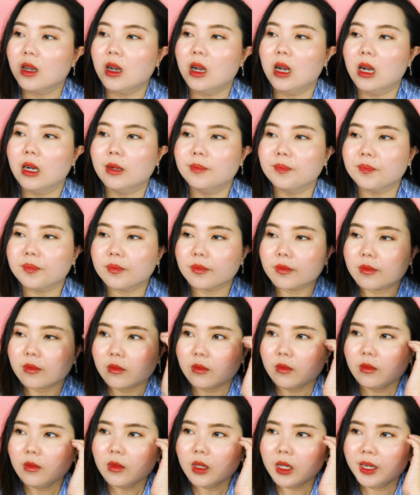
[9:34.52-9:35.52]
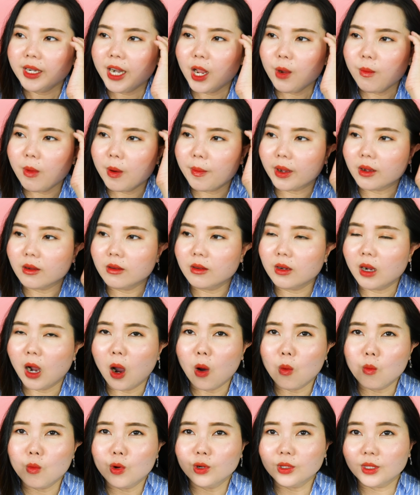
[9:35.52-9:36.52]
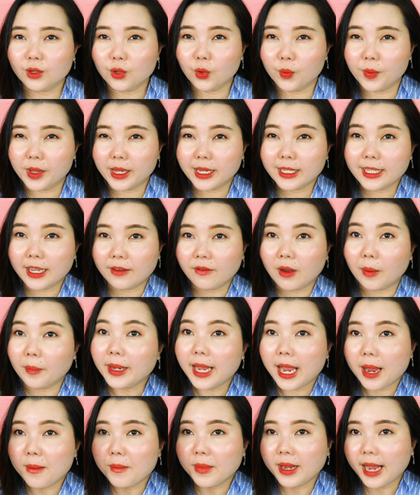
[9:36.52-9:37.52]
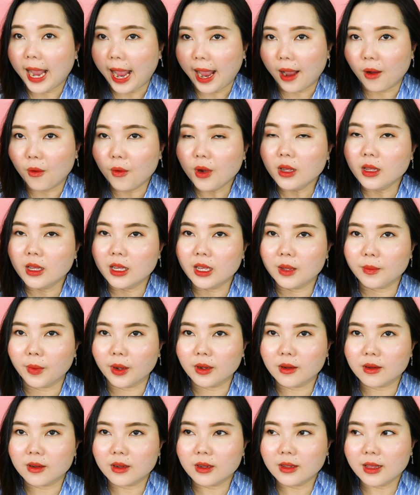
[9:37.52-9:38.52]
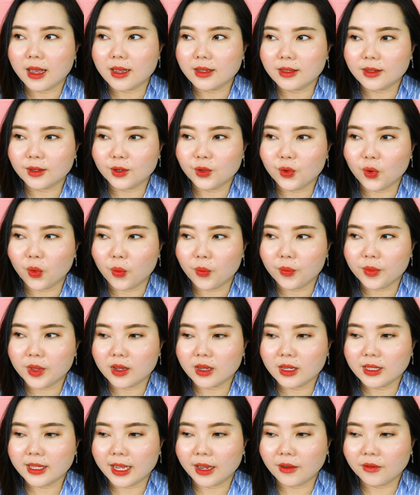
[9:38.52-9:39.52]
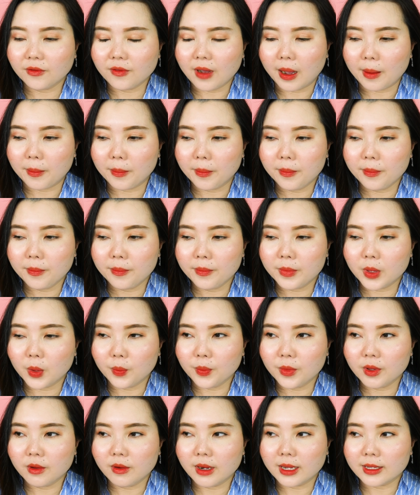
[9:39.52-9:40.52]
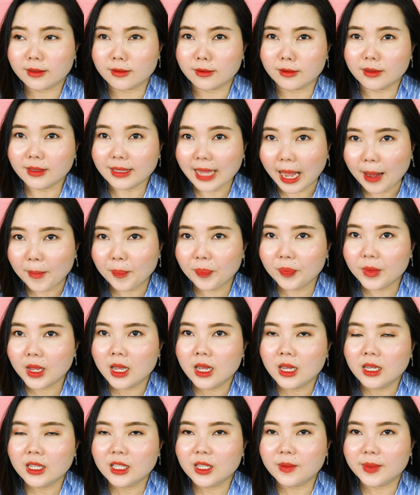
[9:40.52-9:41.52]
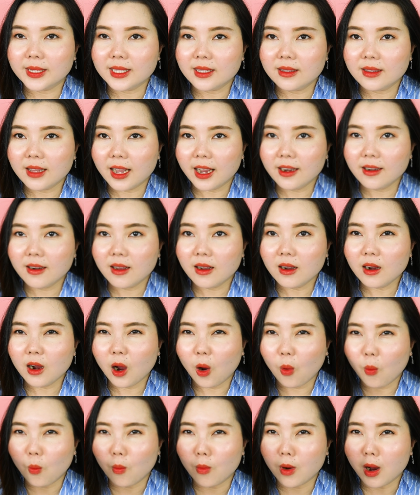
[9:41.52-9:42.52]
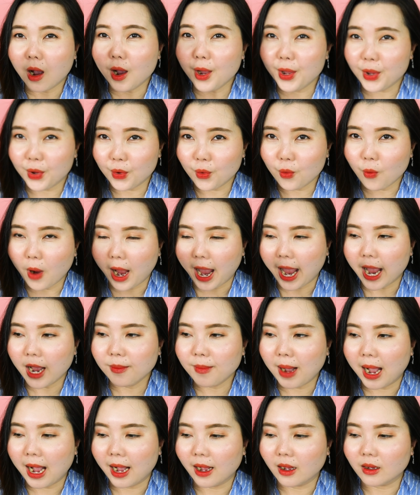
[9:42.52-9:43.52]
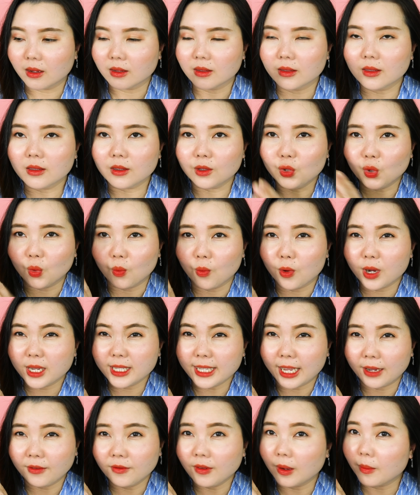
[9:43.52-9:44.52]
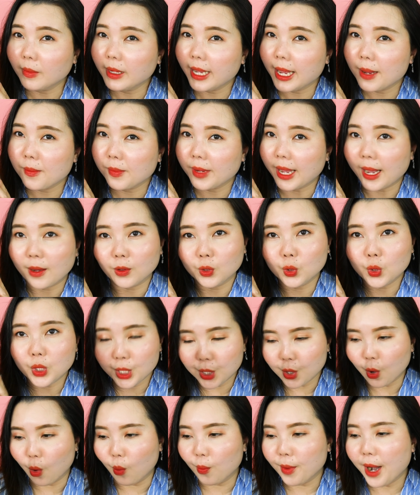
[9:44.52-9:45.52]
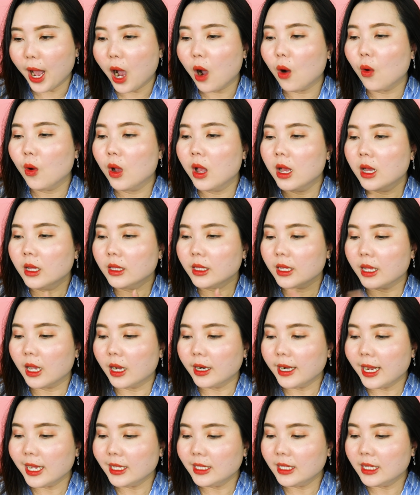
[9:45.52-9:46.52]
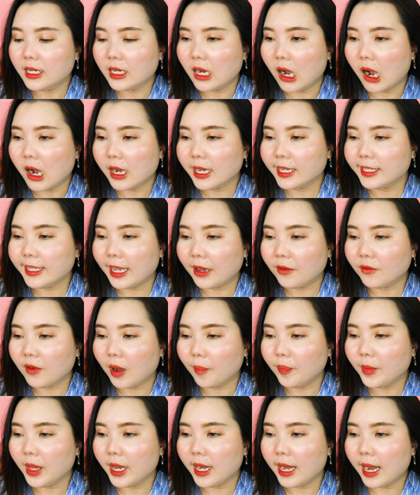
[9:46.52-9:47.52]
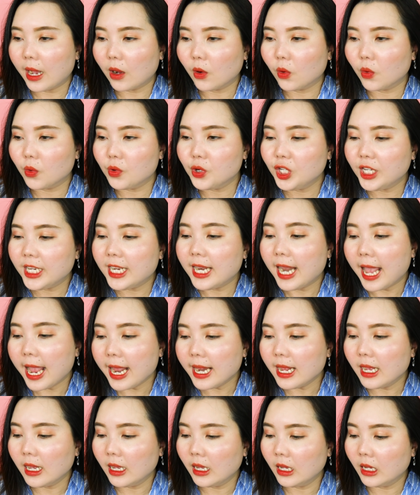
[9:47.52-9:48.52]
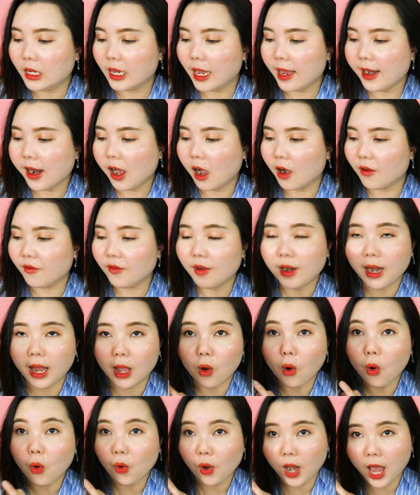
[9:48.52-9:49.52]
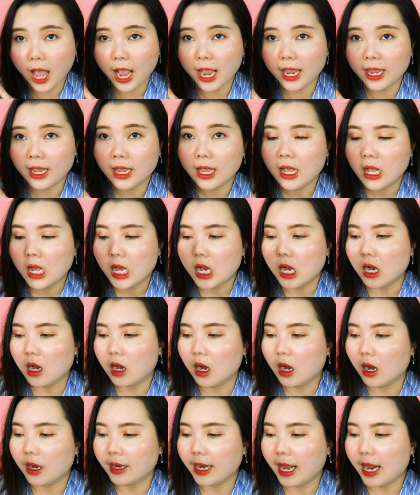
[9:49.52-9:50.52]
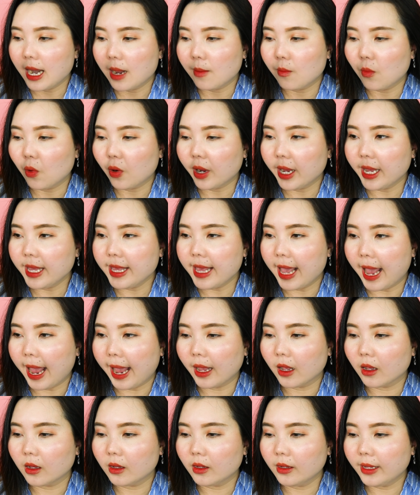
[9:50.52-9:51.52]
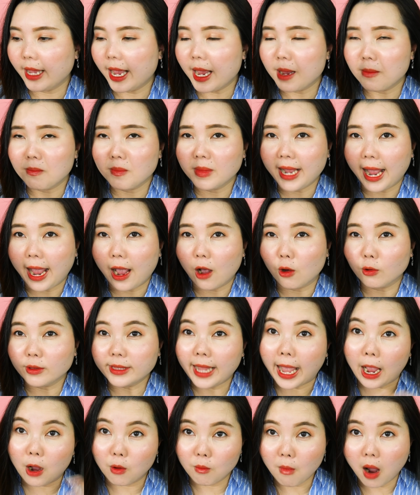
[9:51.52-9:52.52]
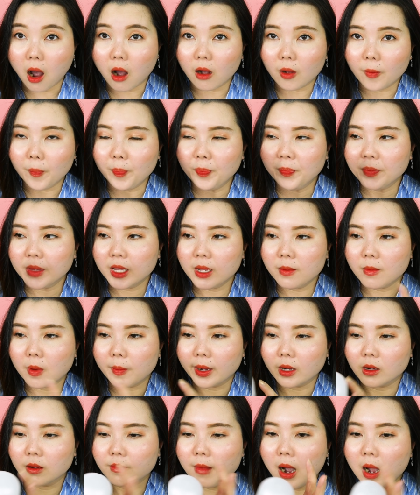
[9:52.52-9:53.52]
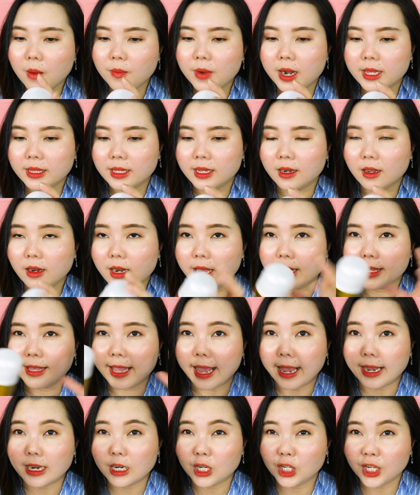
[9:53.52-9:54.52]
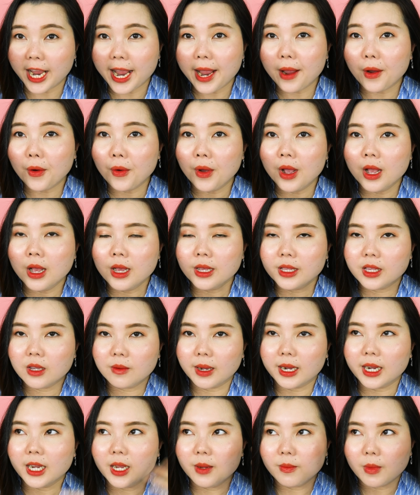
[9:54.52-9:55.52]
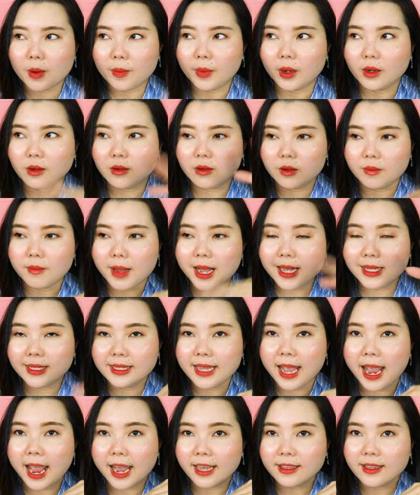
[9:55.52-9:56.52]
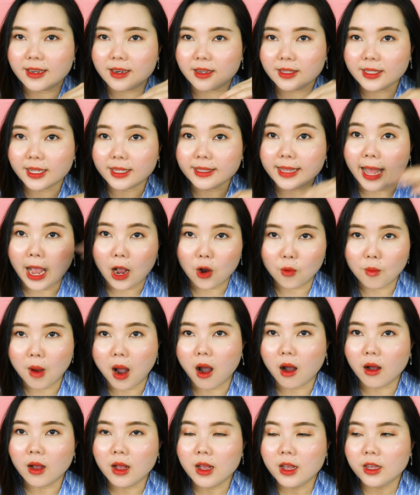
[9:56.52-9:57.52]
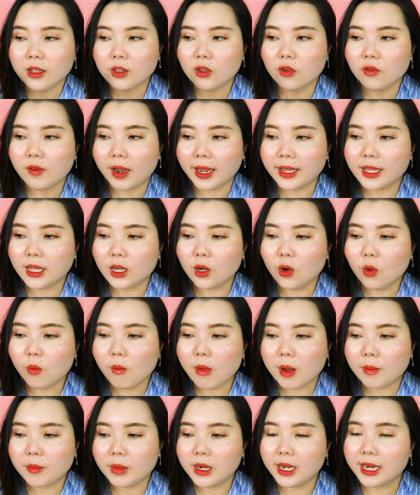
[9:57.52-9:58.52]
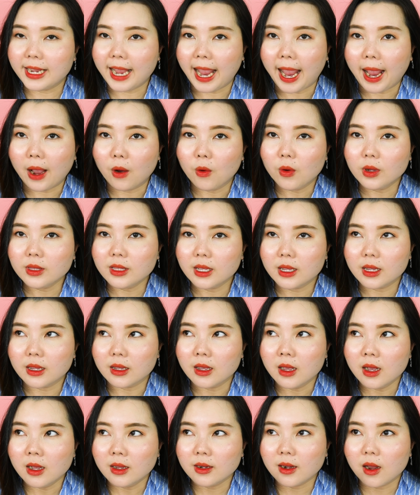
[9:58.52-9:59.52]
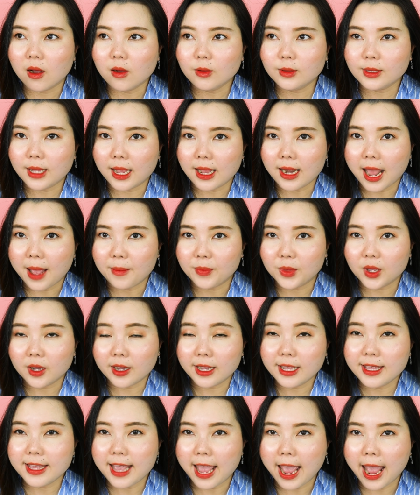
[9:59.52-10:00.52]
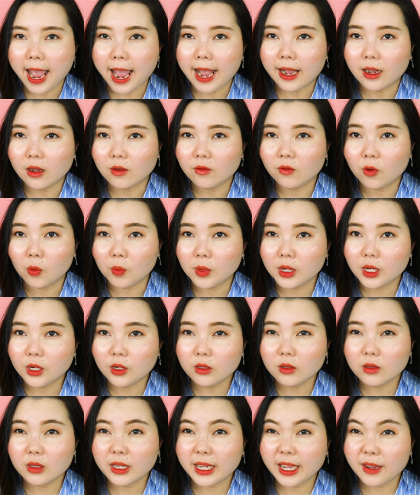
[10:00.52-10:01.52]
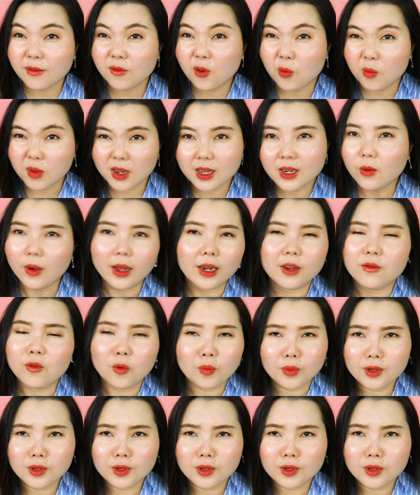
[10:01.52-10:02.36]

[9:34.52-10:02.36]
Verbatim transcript: um, nếu mà mọi người không muốn sử dụng những cái sản phẩm kem cạo á thì mọi người có thể sử dụng những cái sản phẩm giống như là sữa tắm nhưng mà trinh thấy nó không có hiệu quả bằng sử dụng một cái sản phẩm kem cạo chuyên dụng đâu thì ở đây trinh có cái sản phẩm này là của Gillette kết hợp với lại Olay à, đây là một cái dạng kem cạo tạo bọt khi mà mọi người bóp ra thì nó là dạng gel nhưng mà khi mà mọi người massage thì nó sẽ tạo bọt như vậy thì lúc mà mình cạo á, thì nó sẽ làm cho cái da vùng kính cái vùng kính hoặc vùng